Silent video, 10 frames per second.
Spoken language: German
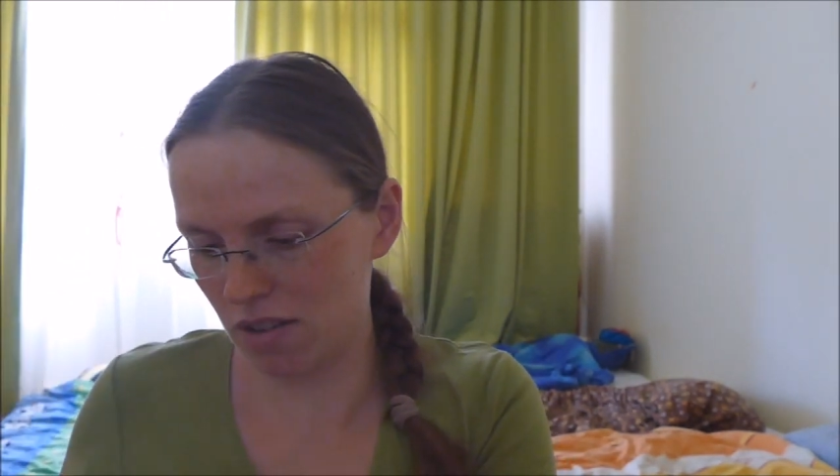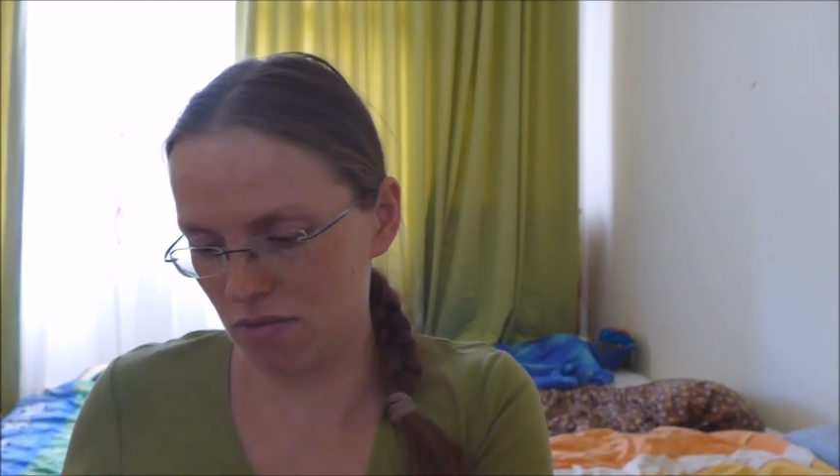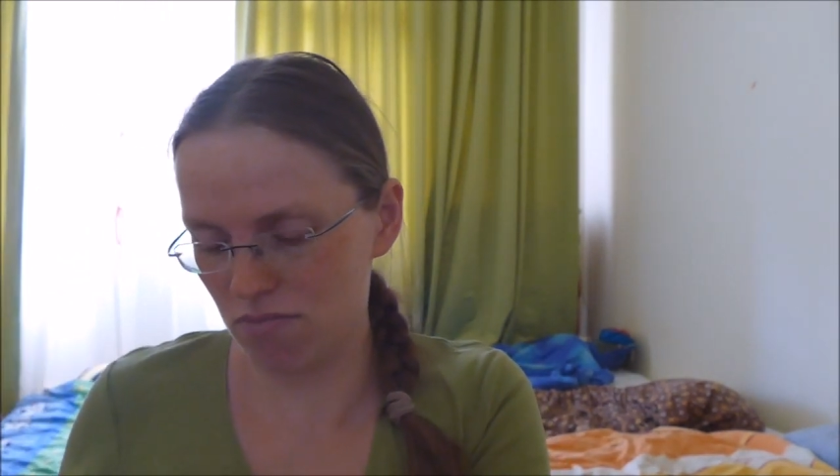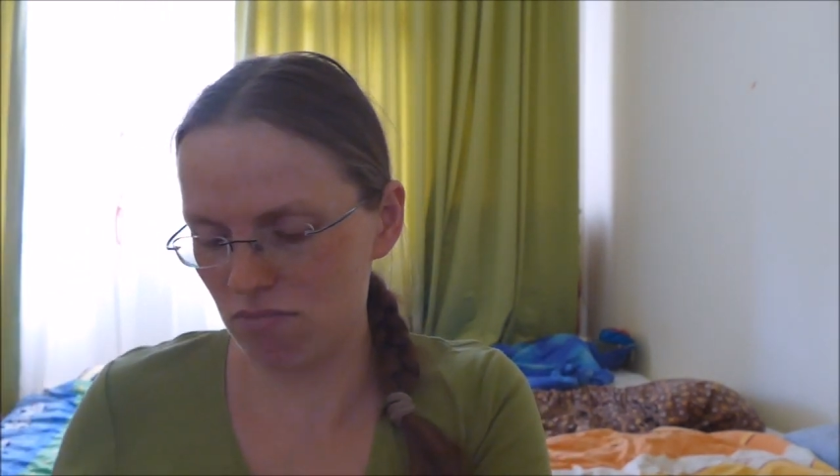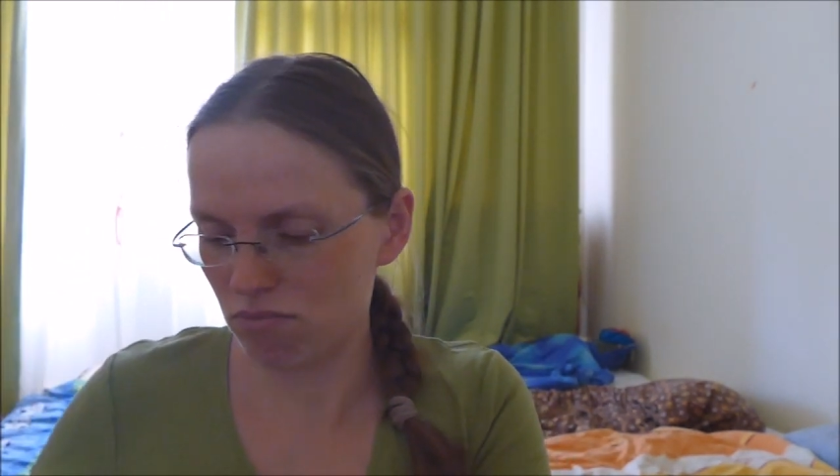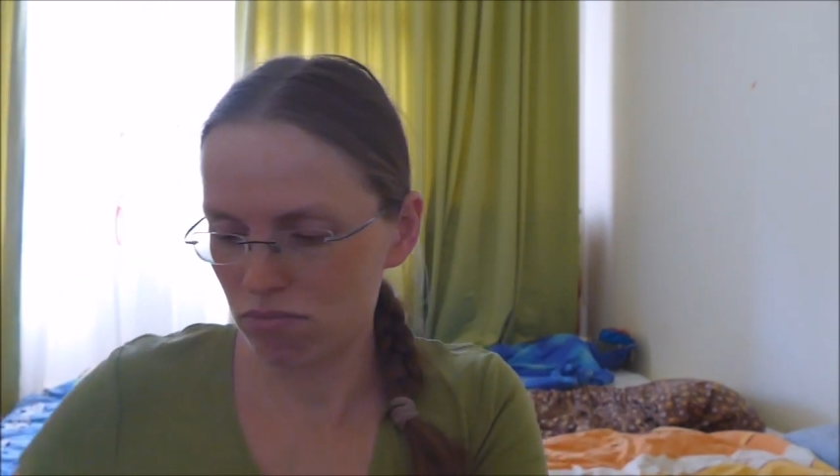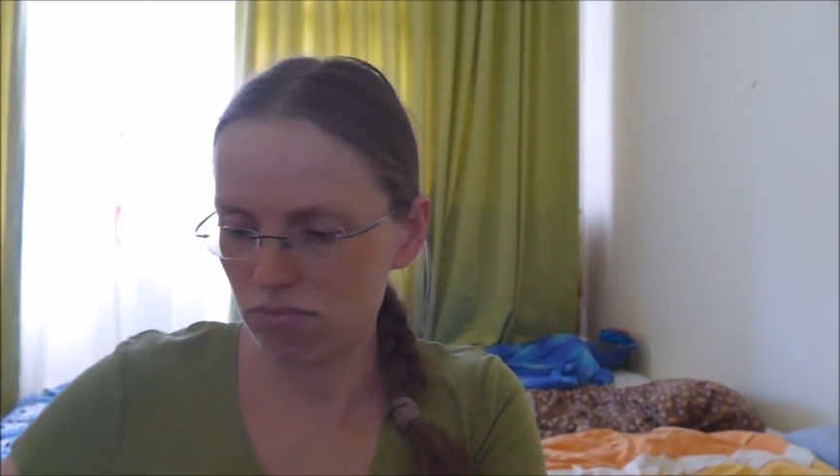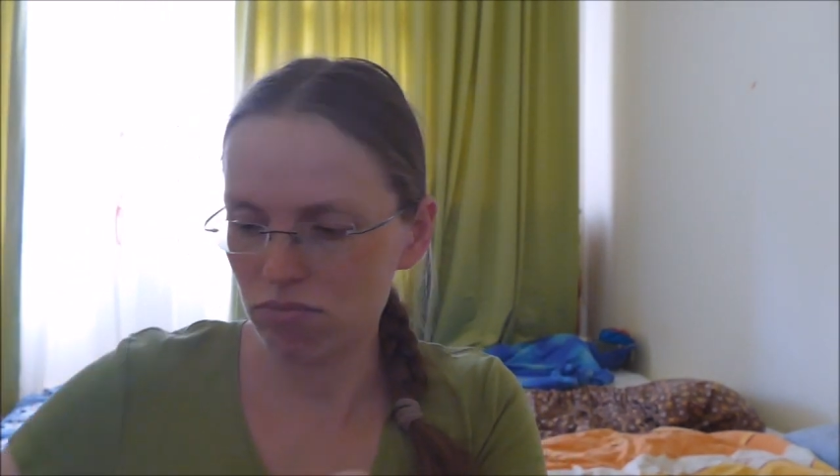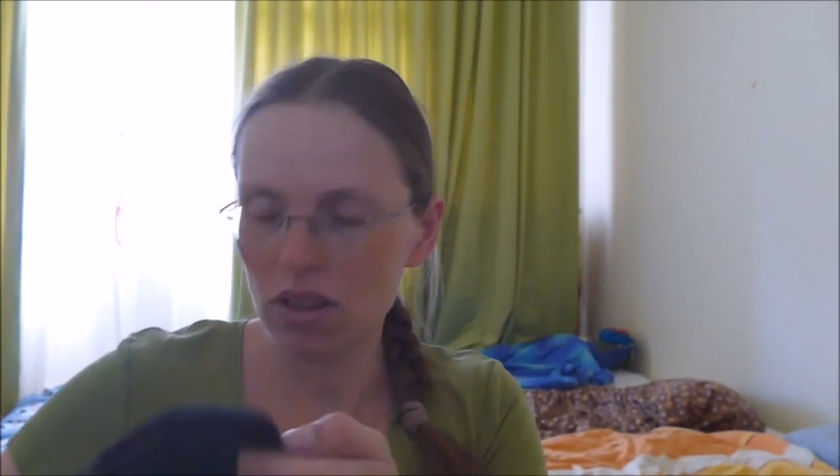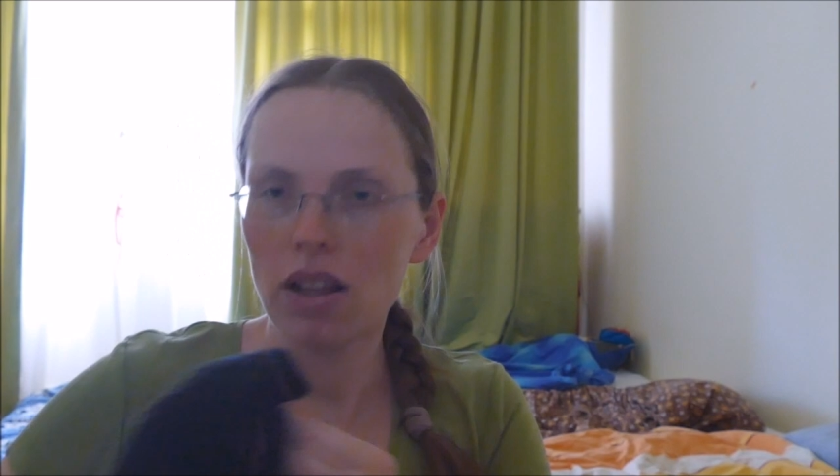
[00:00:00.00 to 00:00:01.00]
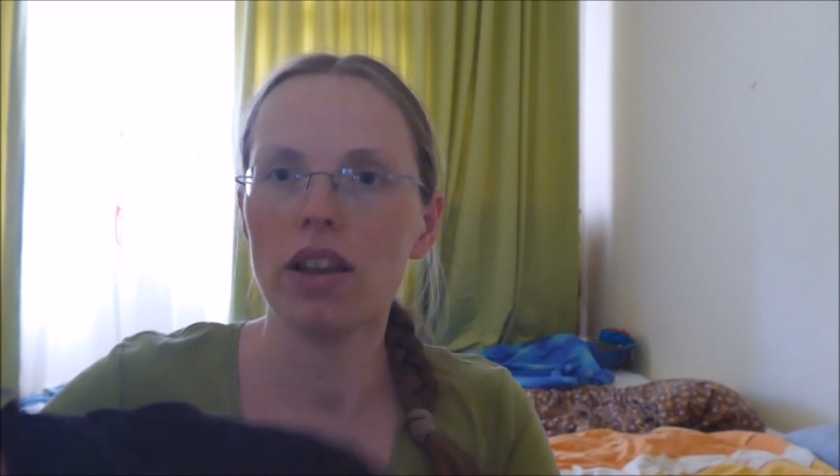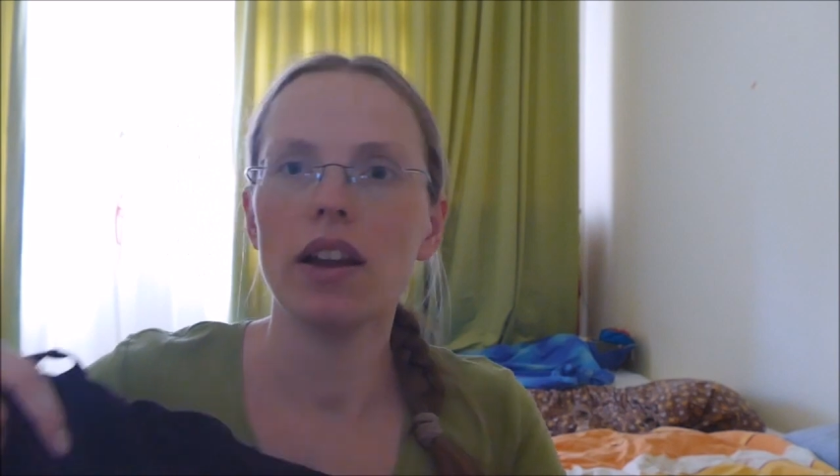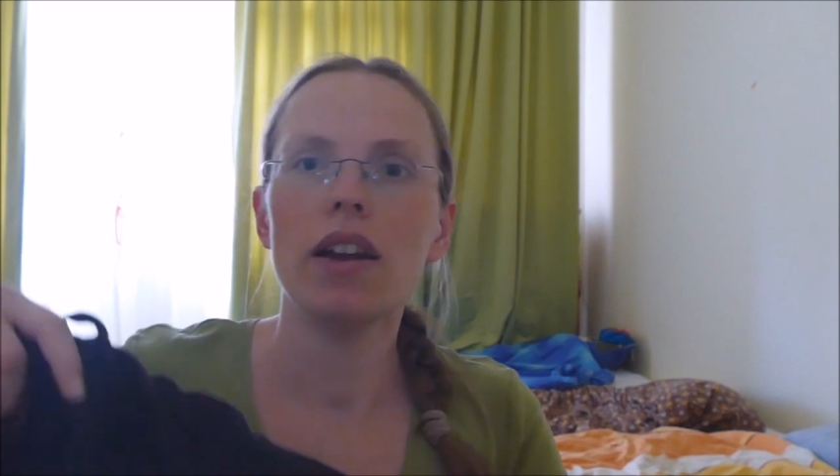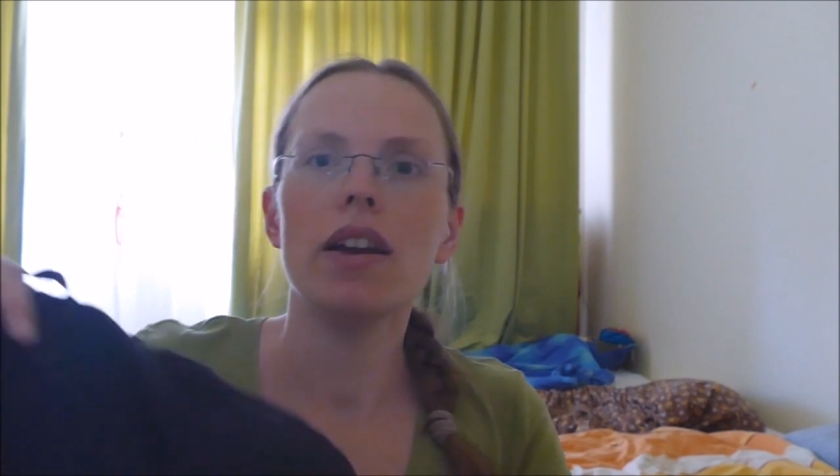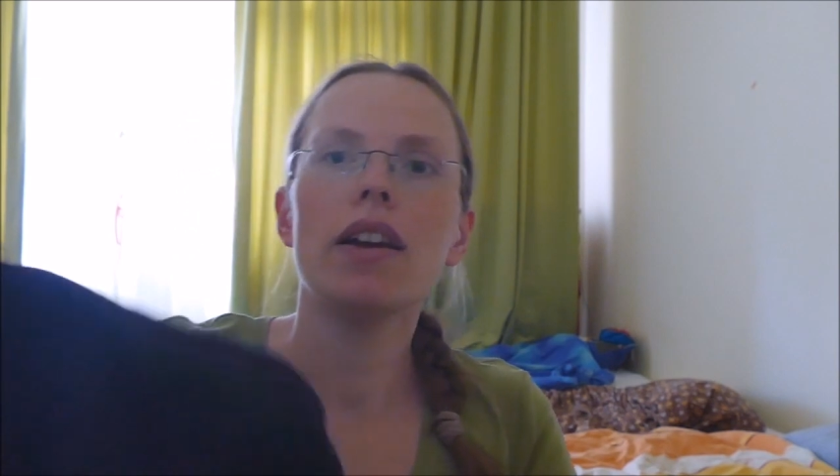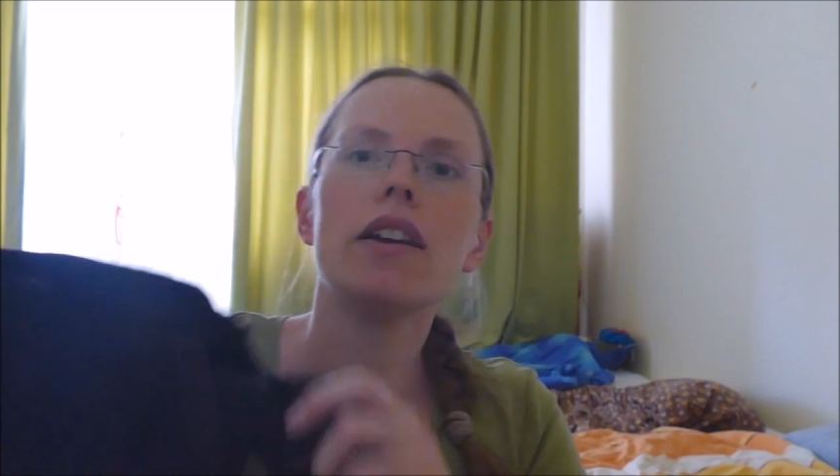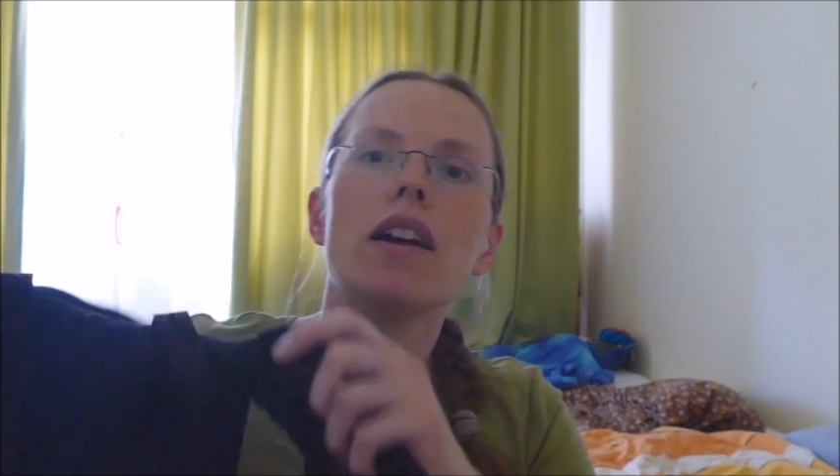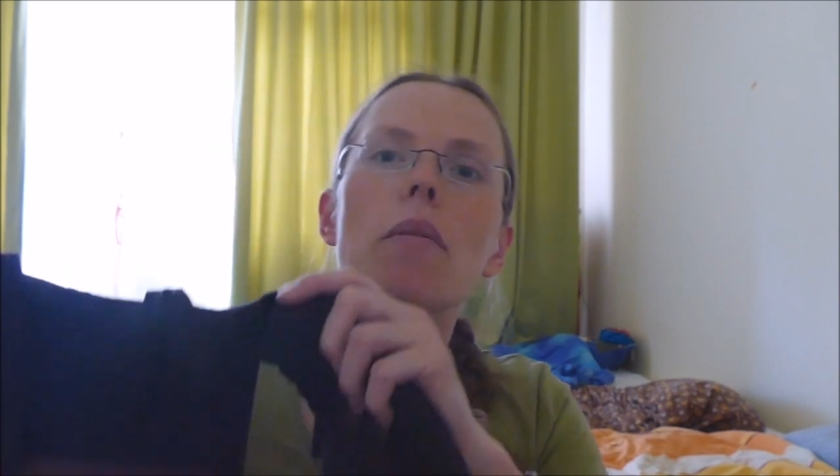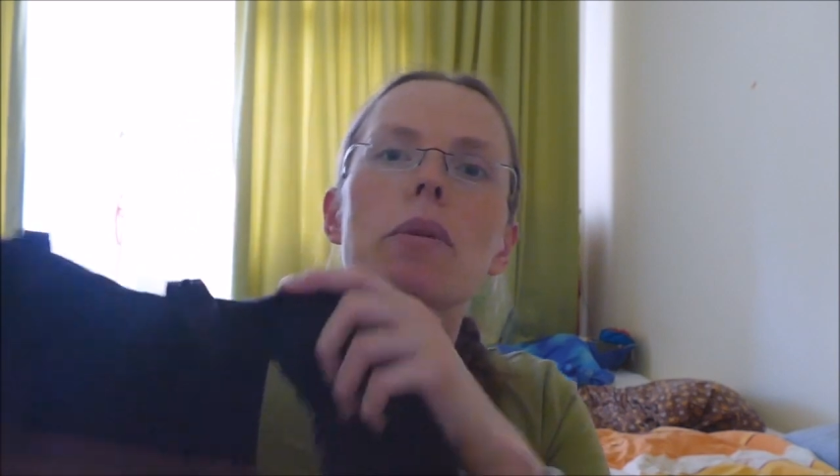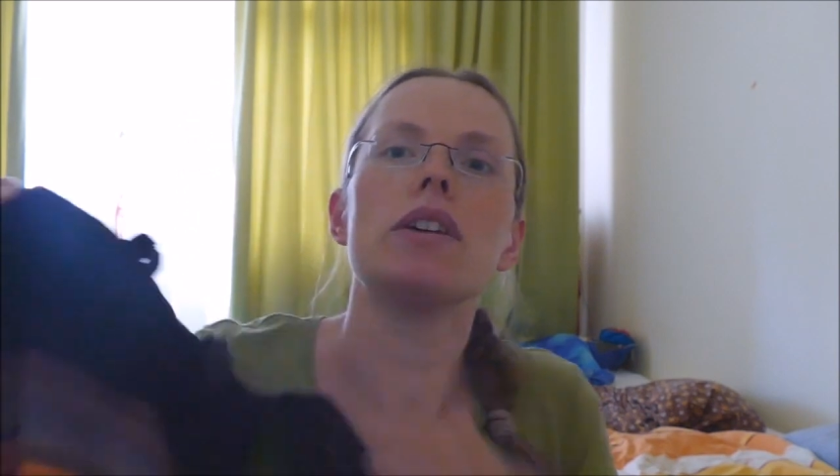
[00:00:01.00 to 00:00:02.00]
Und
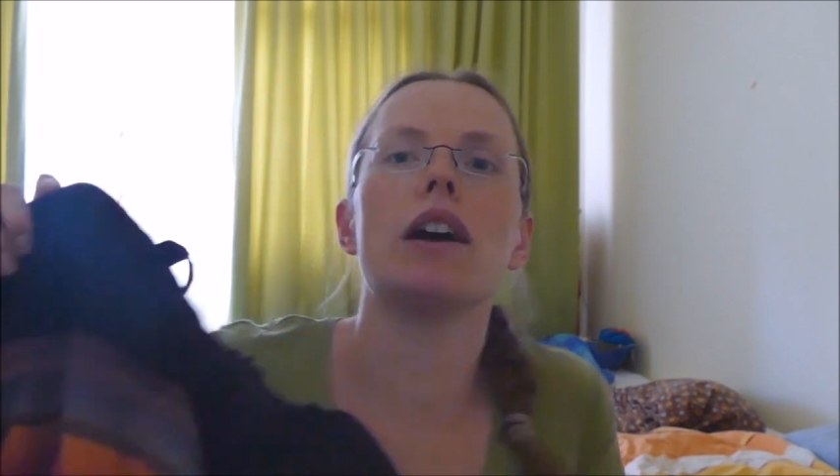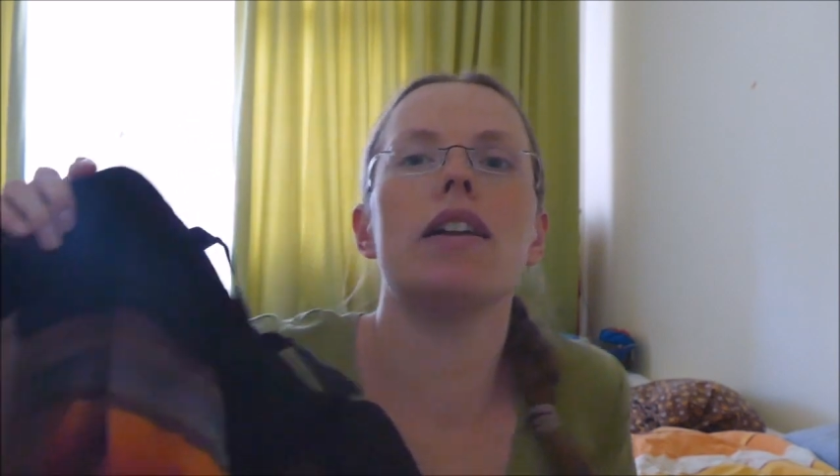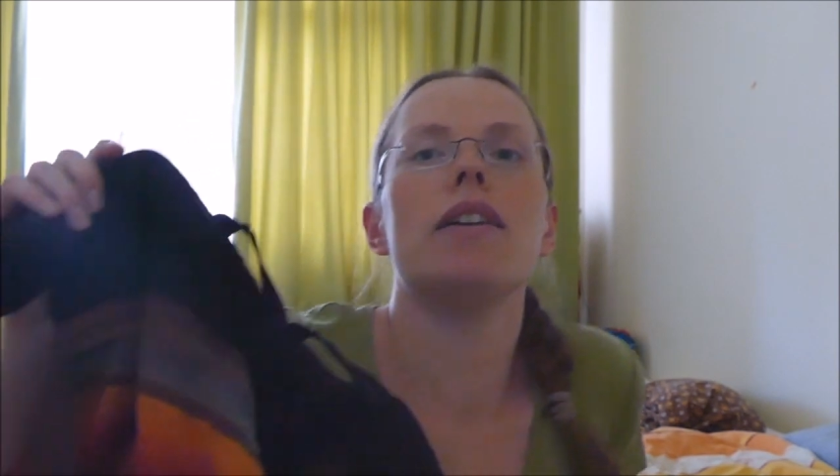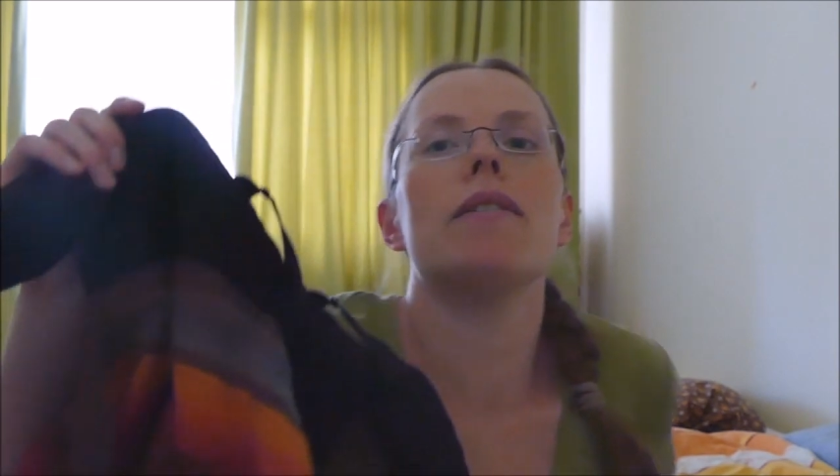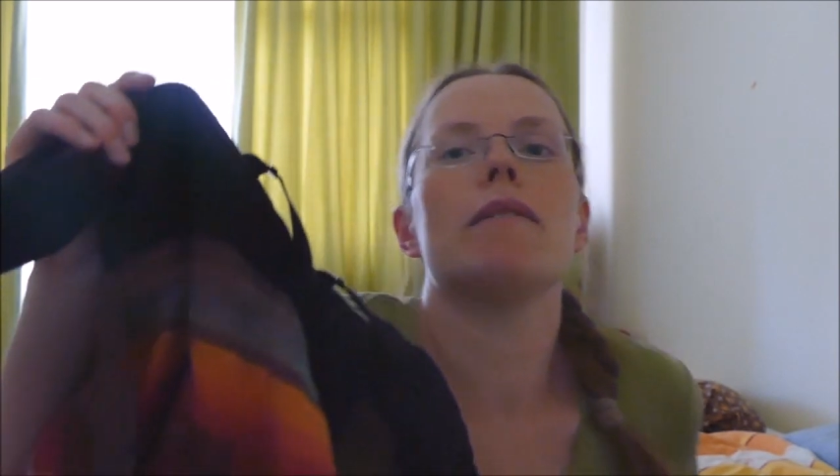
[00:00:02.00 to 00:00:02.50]
hier habe ich eine